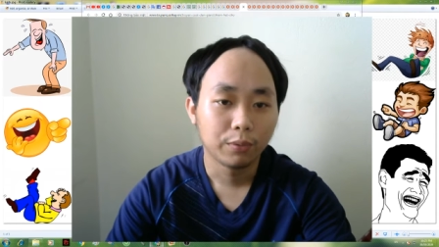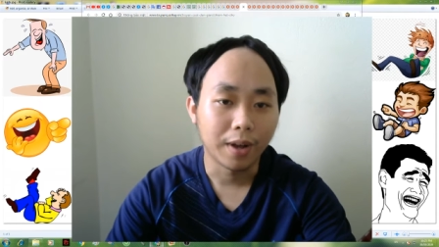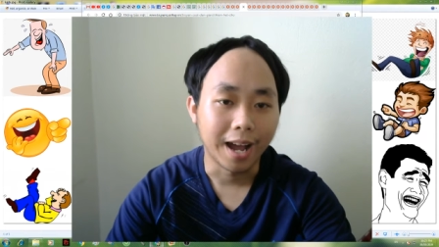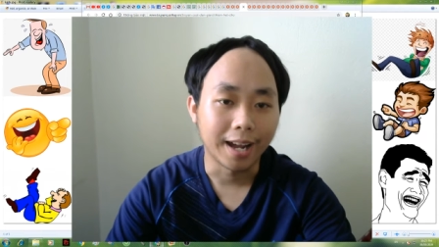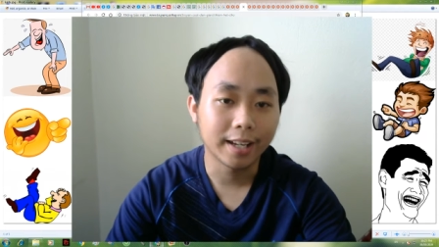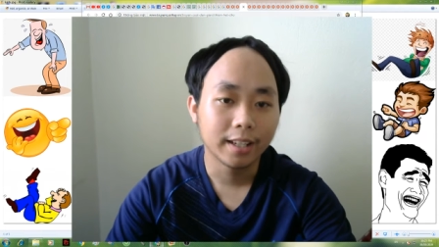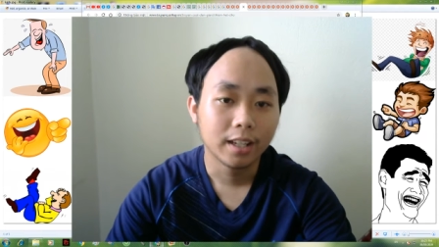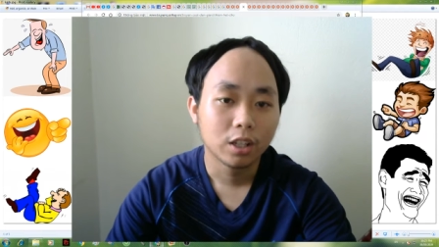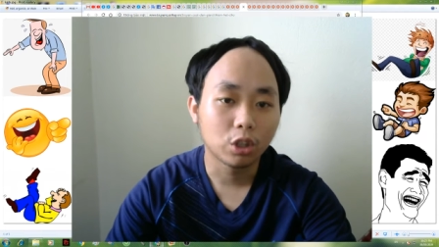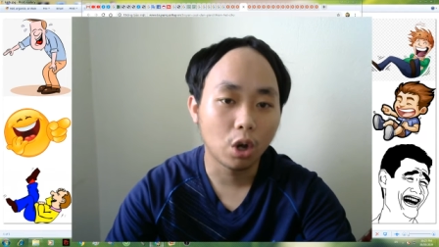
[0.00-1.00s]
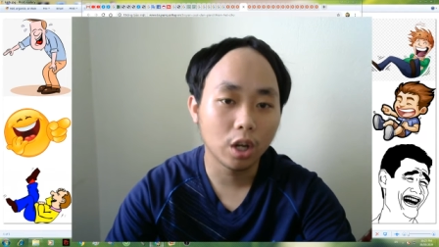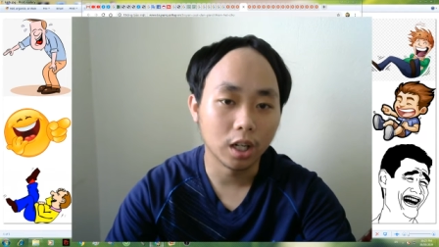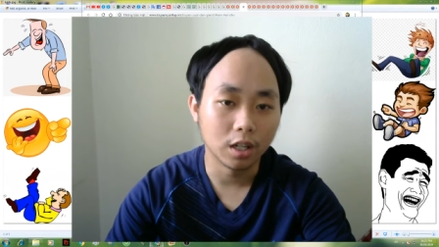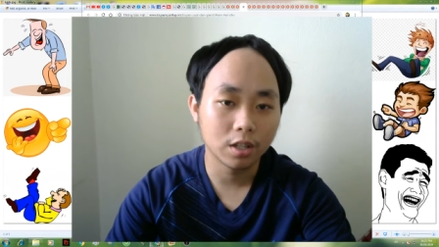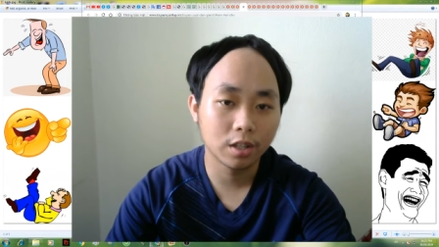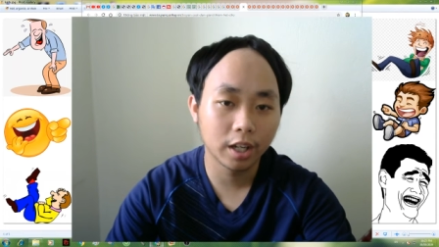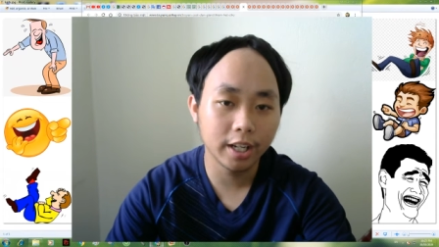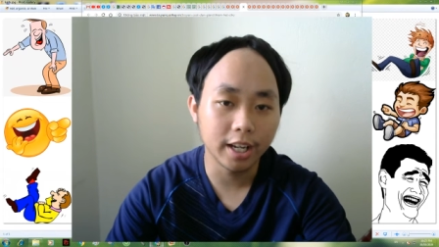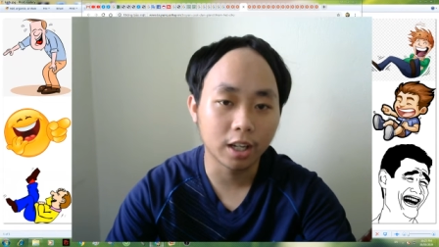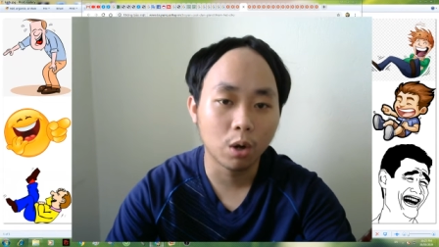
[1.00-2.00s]
Phải tôi ở dưới
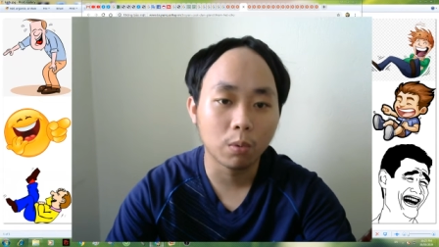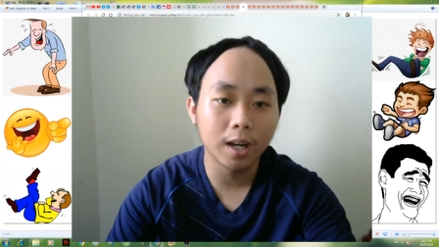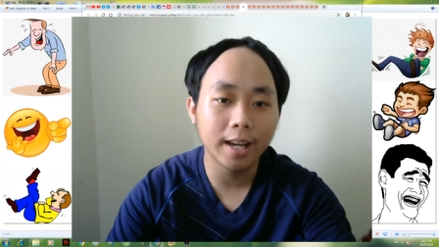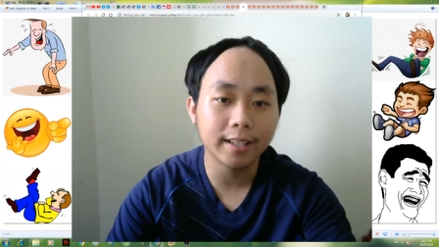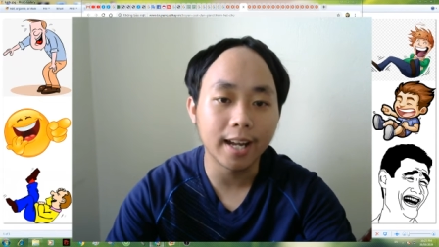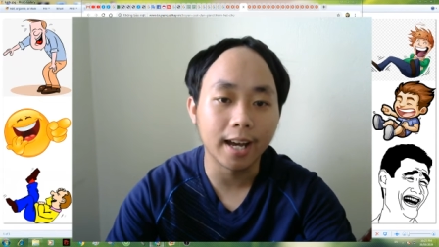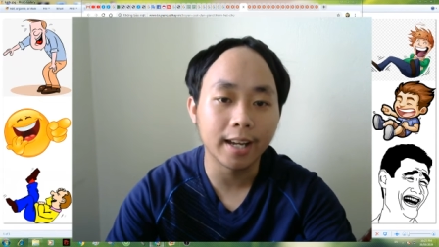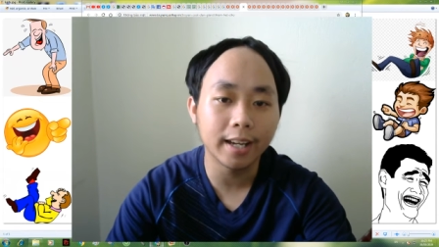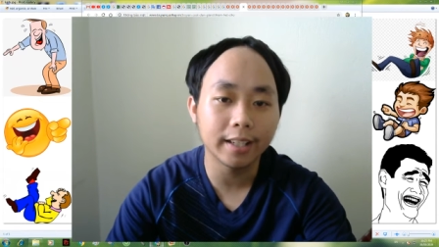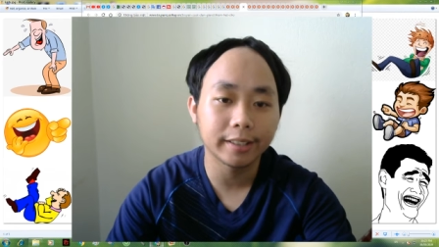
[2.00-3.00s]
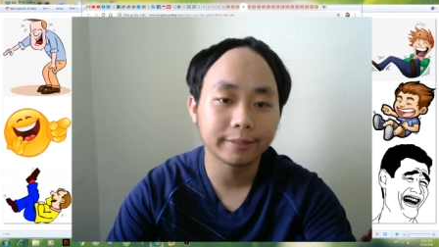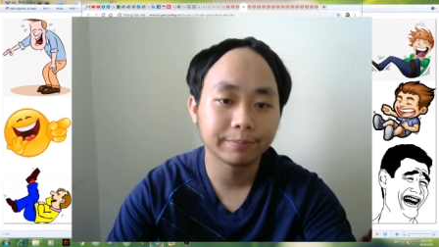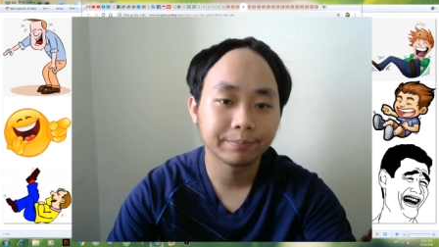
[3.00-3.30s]
địa ngục lên đấy